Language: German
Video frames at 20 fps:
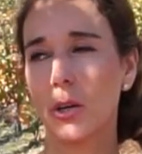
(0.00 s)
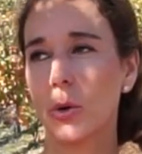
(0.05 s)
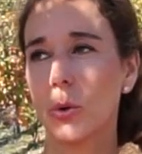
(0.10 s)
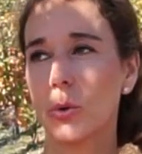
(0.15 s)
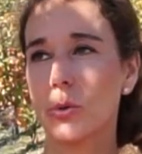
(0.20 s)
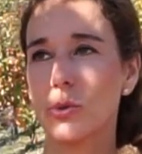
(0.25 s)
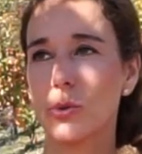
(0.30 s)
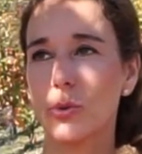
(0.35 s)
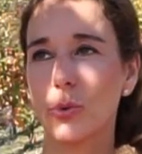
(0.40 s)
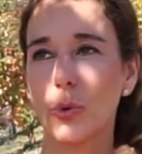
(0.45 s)

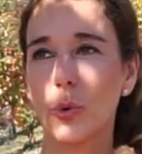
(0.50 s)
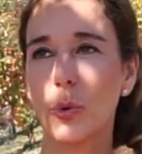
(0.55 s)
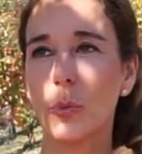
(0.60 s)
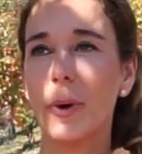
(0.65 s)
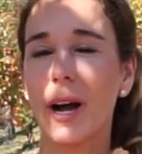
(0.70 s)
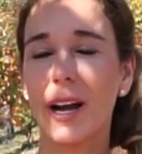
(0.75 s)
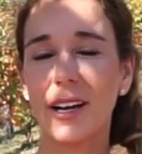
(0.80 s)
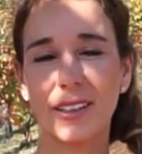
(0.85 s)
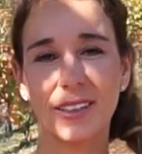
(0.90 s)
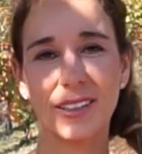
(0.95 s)
Und so
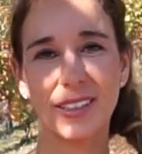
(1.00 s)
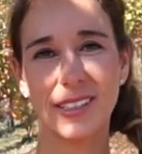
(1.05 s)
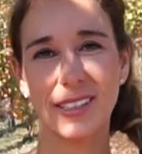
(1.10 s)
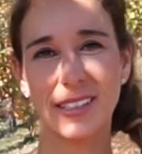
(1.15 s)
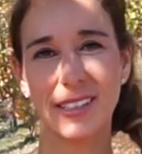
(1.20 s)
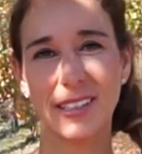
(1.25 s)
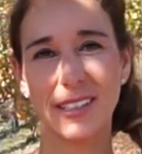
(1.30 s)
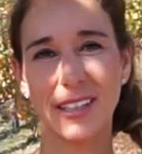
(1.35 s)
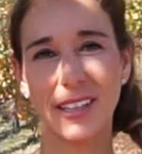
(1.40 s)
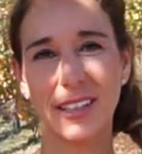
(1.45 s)
machen
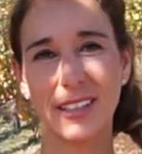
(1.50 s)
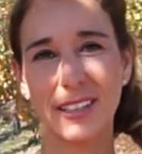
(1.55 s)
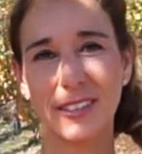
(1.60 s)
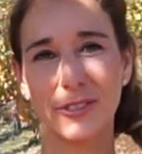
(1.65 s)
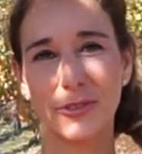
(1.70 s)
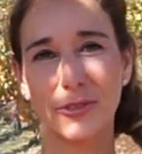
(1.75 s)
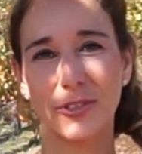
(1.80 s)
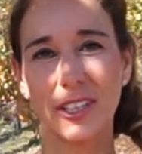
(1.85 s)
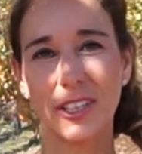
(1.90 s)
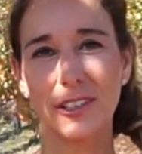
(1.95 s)
das
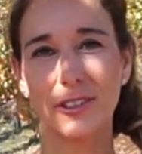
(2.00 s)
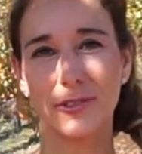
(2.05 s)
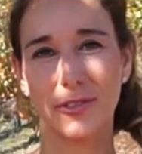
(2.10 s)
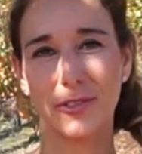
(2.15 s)
viele